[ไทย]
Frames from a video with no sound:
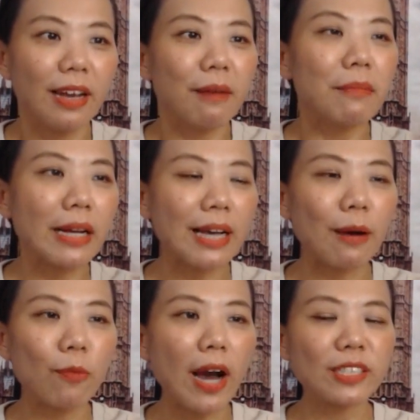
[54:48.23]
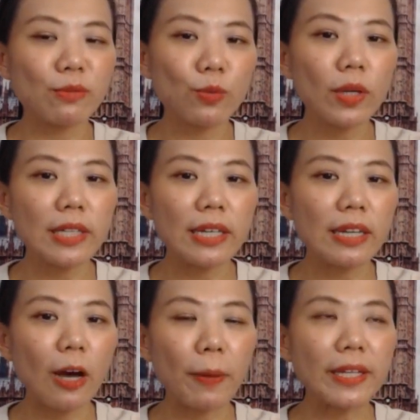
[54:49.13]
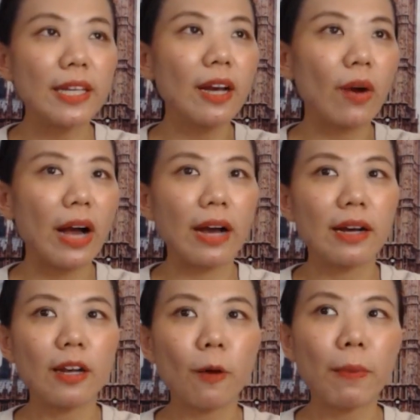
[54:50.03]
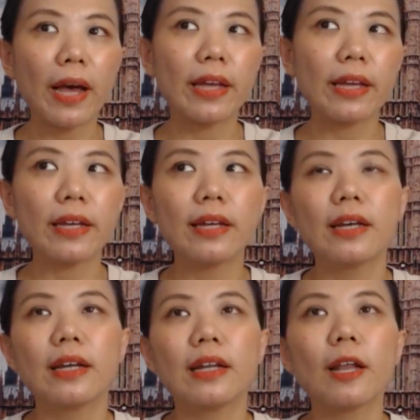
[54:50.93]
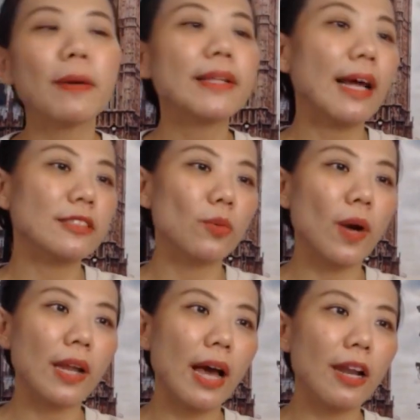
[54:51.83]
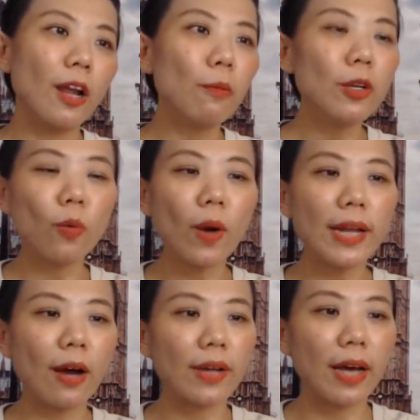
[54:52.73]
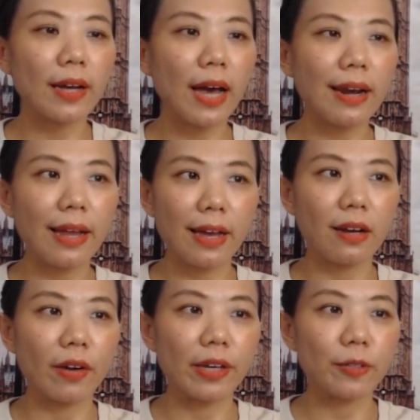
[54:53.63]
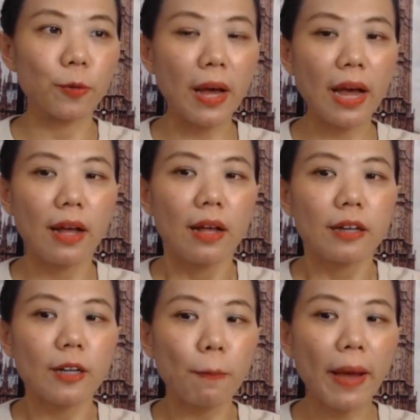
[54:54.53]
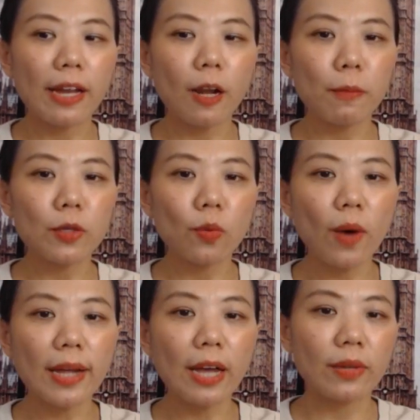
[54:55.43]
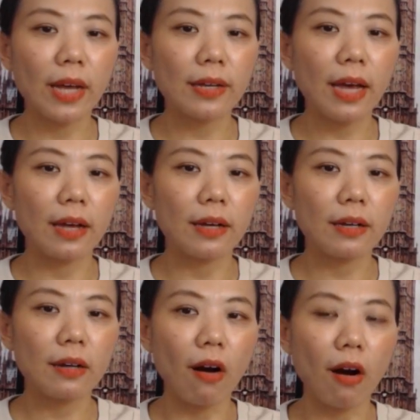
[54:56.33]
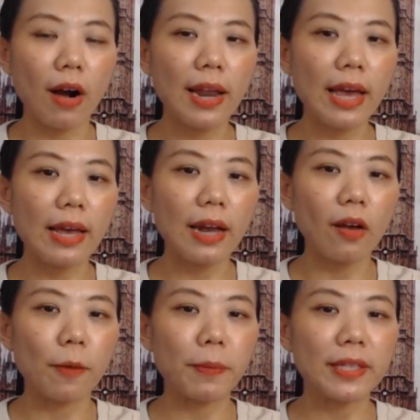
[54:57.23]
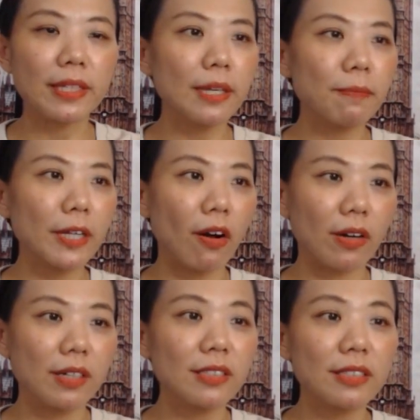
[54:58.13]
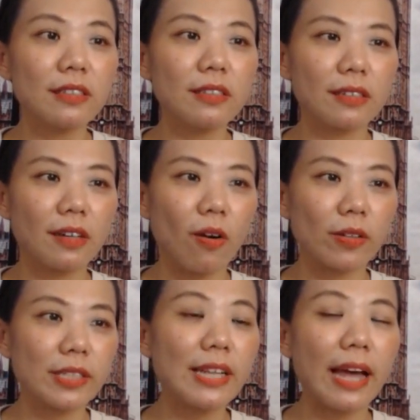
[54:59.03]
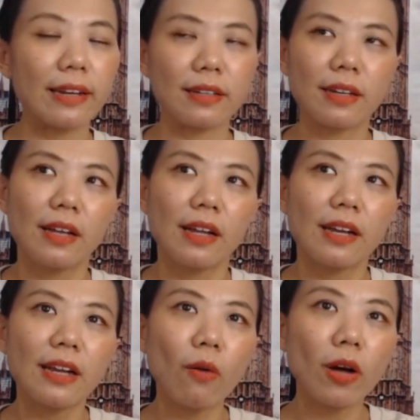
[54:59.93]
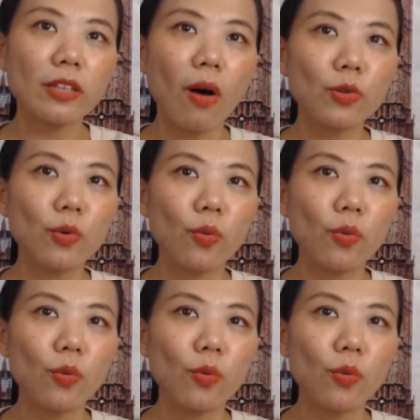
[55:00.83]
เหมือนกับว่าสมมติวันนี้เราไปเที่ยวค่ะเราไป เราไปต่างจังหวัดอ่ะเราไม่รู้ว่าแถวนั้นอ่ะอะไรอร่อยถูกป่ะเราไปเราไม่รู้ว่าแถวนั้นอ่ะของอะไรอร่อยเป็นที่เป็นของขึ้นชื่อของที่นั่นเราก็ต้องดู